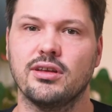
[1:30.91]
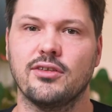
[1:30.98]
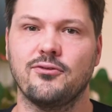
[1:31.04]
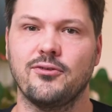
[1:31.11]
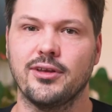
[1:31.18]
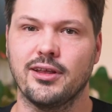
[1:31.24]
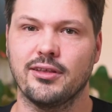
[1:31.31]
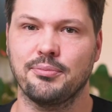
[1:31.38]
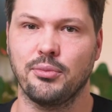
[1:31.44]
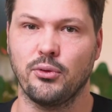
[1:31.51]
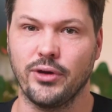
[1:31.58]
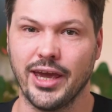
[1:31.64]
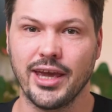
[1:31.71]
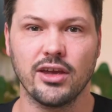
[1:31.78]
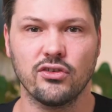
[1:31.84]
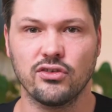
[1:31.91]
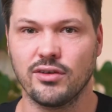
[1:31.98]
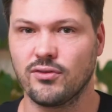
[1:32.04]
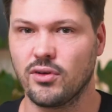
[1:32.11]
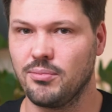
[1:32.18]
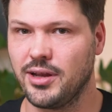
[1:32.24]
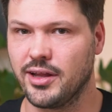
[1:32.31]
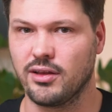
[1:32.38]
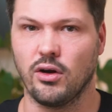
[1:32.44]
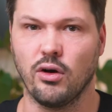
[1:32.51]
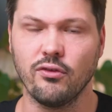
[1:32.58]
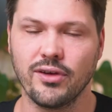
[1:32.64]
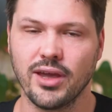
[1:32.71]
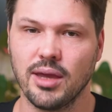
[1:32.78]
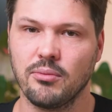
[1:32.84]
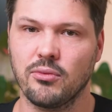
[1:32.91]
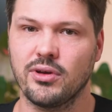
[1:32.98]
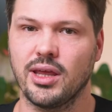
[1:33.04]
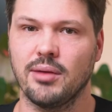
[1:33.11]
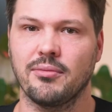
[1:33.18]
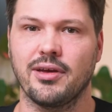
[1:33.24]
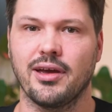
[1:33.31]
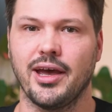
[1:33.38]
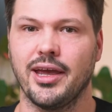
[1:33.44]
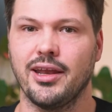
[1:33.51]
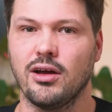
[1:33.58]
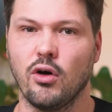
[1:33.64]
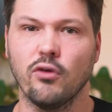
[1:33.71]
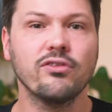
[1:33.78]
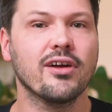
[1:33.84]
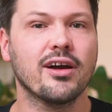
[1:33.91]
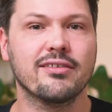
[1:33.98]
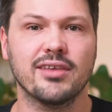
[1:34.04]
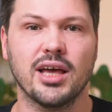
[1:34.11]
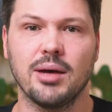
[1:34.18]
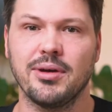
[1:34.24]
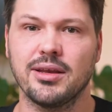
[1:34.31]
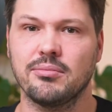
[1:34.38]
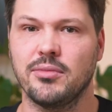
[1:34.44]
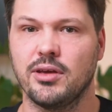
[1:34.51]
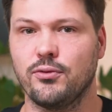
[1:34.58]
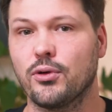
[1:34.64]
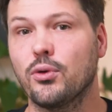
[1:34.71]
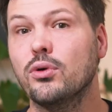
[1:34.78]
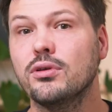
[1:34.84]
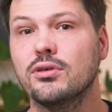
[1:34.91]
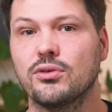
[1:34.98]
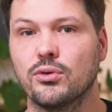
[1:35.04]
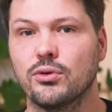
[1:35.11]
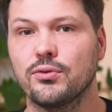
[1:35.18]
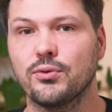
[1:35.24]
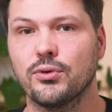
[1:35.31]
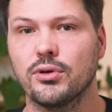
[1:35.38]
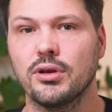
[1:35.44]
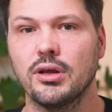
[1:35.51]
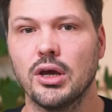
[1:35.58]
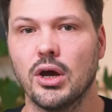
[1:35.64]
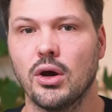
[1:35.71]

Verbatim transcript: dass wir das Projektgeschäft komplett aufgeben und eben keine Auftragsarbeiten mehr für Kunden durchführen